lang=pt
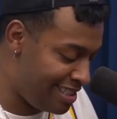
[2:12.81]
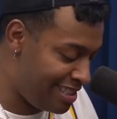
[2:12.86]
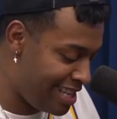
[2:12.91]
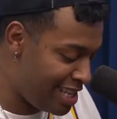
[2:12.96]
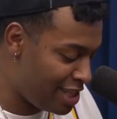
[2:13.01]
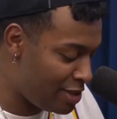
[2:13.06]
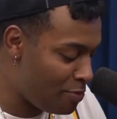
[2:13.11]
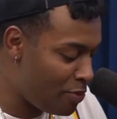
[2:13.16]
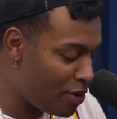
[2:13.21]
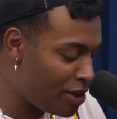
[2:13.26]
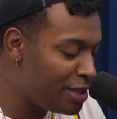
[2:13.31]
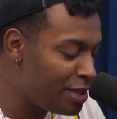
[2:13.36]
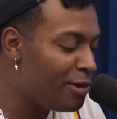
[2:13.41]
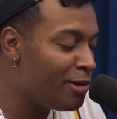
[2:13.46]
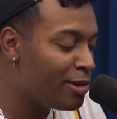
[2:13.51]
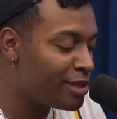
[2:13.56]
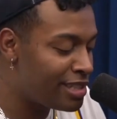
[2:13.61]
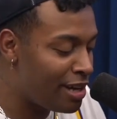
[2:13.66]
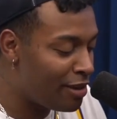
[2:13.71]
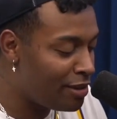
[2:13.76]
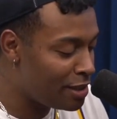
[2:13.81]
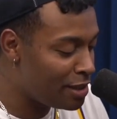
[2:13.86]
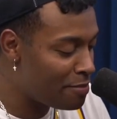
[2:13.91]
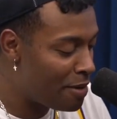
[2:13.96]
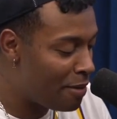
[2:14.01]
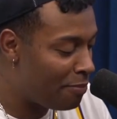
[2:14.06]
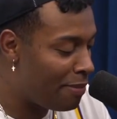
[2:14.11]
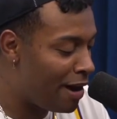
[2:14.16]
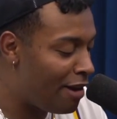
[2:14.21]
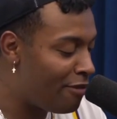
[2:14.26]
Deixa o Boninho gozar olhando
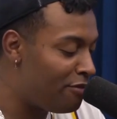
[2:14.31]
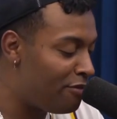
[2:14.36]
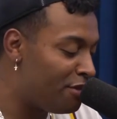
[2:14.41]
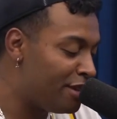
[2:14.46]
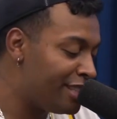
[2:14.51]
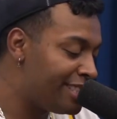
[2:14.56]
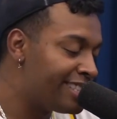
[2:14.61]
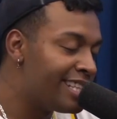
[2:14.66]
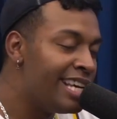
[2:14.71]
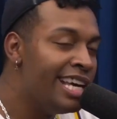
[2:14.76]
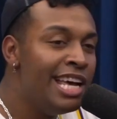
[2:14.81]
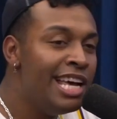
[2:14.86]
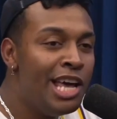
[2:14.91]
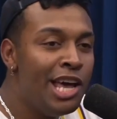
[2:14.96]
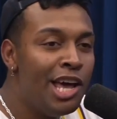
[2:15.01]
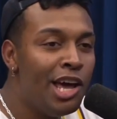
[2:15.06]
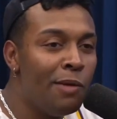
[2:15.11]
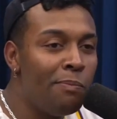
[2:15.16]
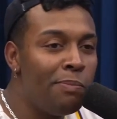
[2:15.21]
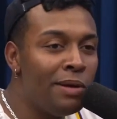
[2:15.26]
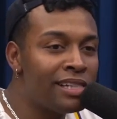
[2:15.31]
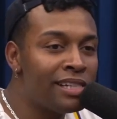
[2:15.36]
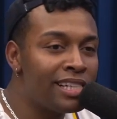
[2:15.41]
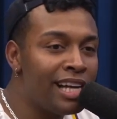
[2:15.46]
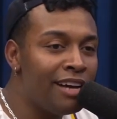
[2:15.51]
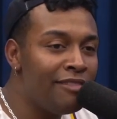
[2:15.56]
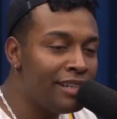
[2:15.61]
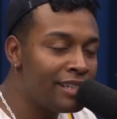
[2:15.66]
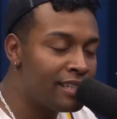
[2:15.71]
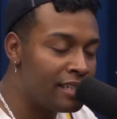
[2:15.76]
meu pau, foda-se. Eu
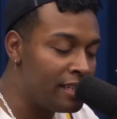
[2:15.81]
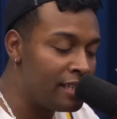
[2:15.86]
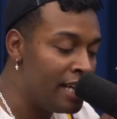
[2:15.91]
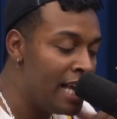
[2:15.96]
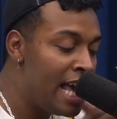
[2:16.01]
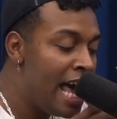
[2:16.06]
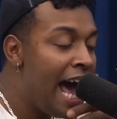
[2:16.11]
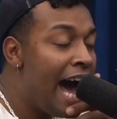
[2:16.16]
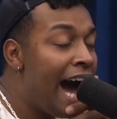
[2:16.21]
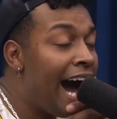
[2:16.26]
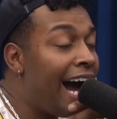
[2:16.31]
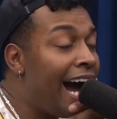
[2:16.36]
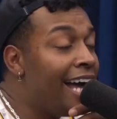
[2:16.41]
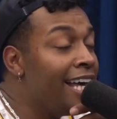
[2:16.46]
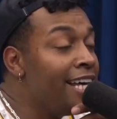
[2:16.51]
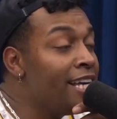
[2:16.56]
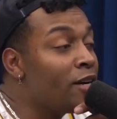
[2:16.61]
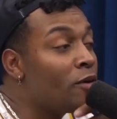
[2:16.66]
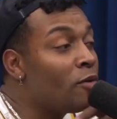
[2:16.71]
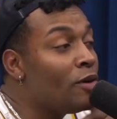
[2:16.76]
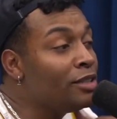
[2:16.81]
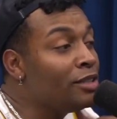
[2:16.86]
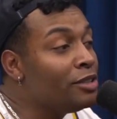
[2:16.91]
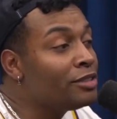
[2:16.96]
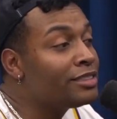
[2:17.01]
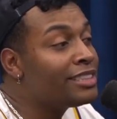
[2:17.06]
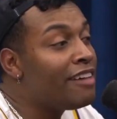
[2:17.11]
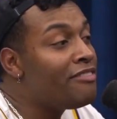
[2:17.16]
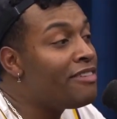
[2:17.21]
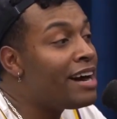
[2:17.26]
pensava assim. Aí quando
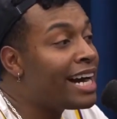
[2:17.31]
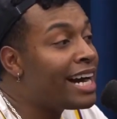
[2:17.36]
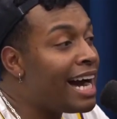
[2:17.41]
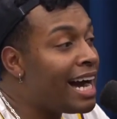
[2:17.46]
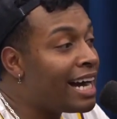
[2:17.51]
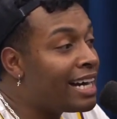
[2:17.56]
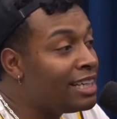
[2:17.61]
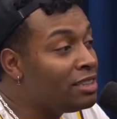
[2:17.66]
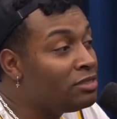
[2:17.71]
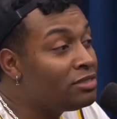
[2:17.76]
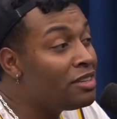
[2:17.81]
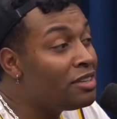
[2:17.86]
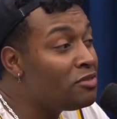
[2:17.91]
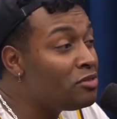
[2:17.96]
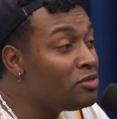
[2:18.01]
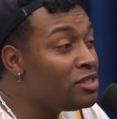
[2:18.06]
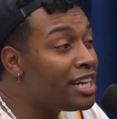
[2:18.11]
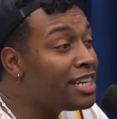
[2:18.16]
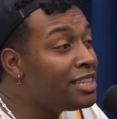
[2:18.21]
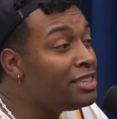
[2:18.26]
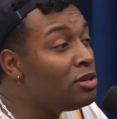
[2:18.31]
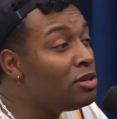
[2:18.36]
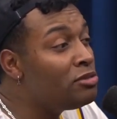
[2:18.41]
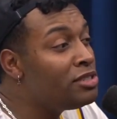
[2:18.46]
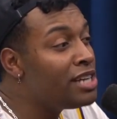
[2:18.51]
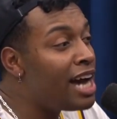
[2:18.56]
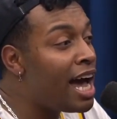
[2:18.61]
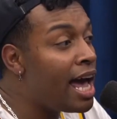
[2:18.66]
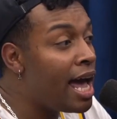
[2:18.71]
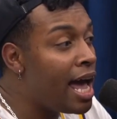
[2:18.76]
eu tava cagando, teve um dia que deu
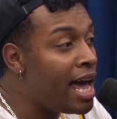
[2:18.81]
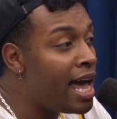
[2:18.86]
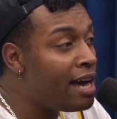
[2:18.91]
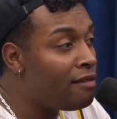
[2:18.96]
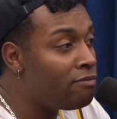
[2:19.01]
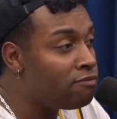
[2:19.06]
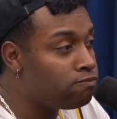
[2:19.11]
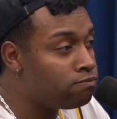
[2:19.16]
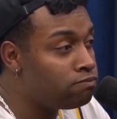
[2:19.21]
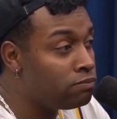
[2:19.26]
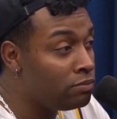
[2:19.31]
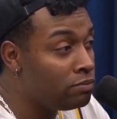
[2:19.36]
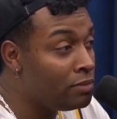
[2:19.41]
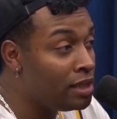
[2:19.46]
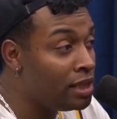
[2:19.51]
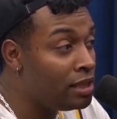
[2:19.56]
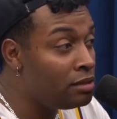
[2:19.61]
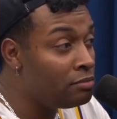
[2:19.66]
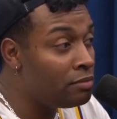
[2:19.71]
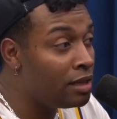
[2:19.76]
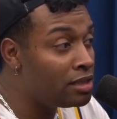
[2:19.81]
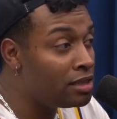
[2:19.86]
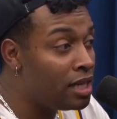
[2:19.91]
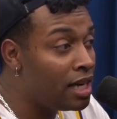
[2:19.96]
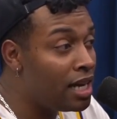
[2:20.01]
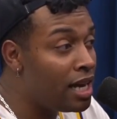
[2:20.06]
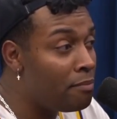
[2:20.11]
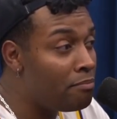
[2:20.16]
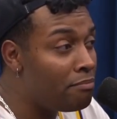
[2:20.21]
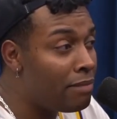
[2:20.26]
diarreia em mim, uma
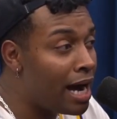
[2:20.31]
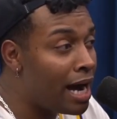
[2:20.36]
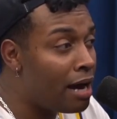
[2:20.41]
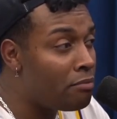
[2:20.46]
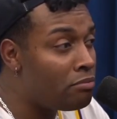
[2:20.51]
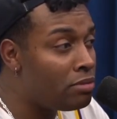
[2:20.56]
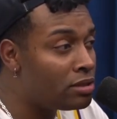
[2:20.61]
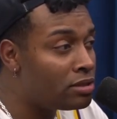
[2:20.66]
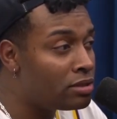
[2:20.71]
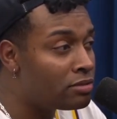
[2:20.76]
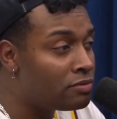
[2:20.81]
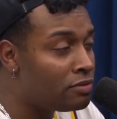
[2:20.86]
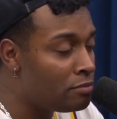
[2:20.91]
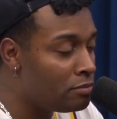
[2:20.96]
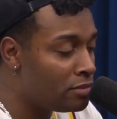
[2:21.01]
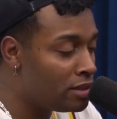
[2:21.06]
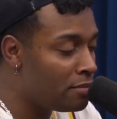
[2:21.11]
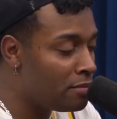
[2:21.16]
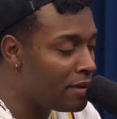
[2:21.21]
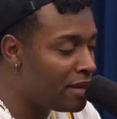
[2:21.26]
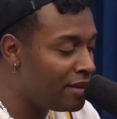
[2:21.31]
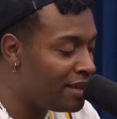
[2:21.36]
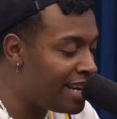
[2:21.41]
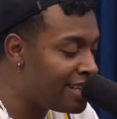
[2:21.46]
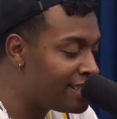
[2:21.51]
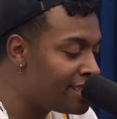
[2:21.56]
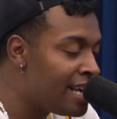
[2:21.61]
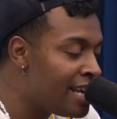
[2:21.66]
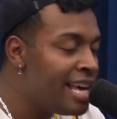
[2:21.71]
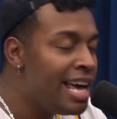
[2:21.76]
diarreia braba. Acho que foi muita
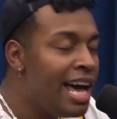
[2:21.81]
maionese.